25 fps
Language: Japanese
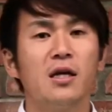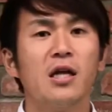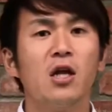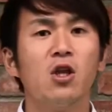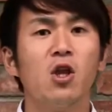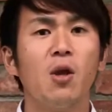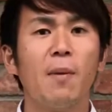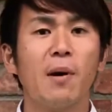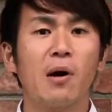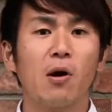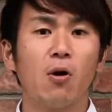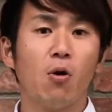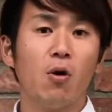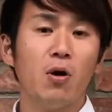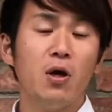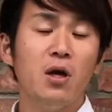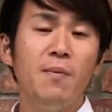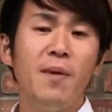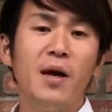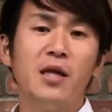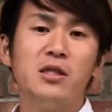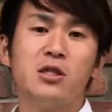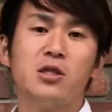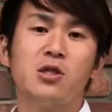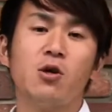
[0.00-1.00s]
例えばこう
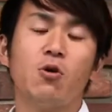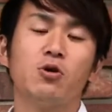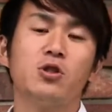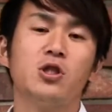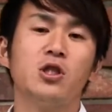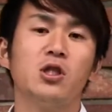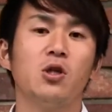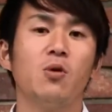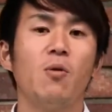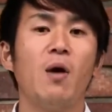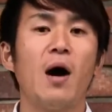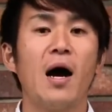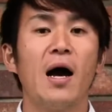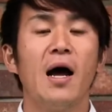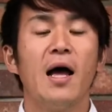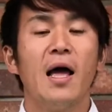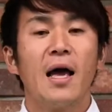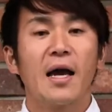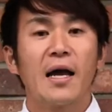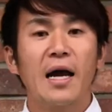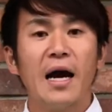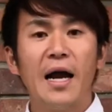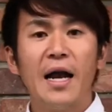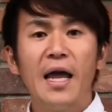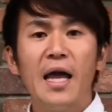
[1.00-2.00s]
イメージしてほしいのは
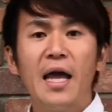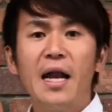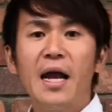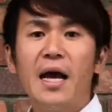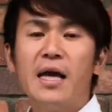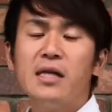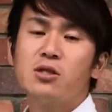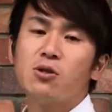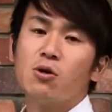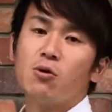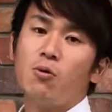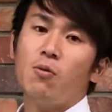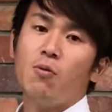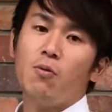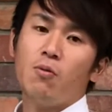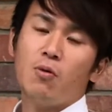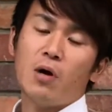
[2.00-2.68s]
カレーライスを